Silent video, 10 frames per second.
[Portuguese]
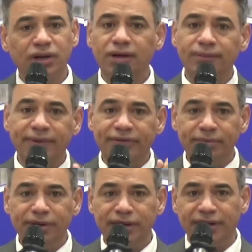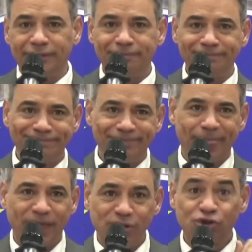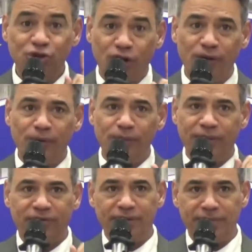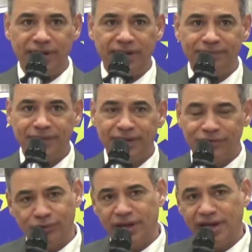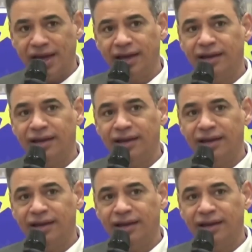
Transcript: só é uma família, só uma família. Isso que